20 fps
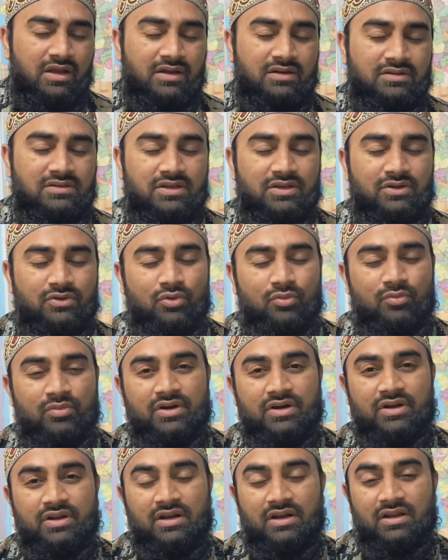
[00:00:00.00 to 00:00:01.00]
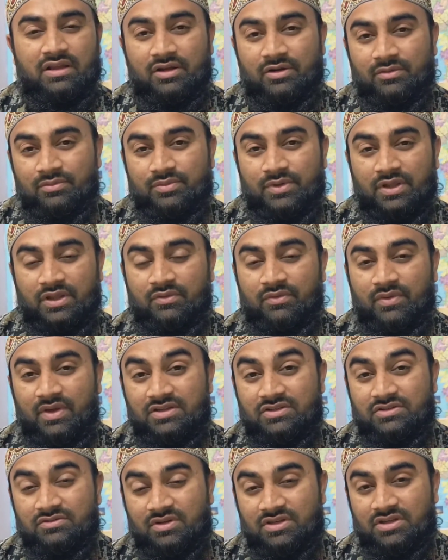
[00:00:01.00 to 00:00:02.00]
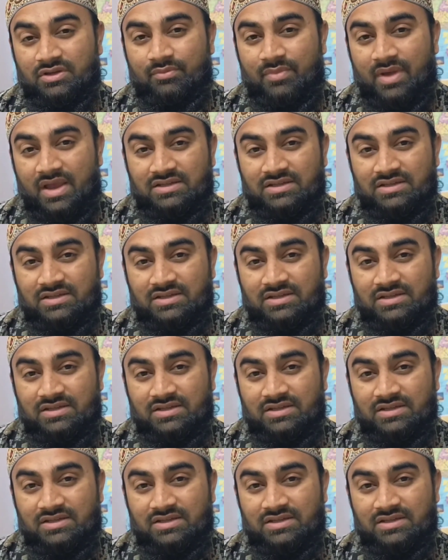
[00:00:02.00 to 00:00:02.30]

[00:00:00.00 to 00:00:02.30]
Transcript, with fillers: घर से रॉ मटेरियल घर पे ही वेस्ट में से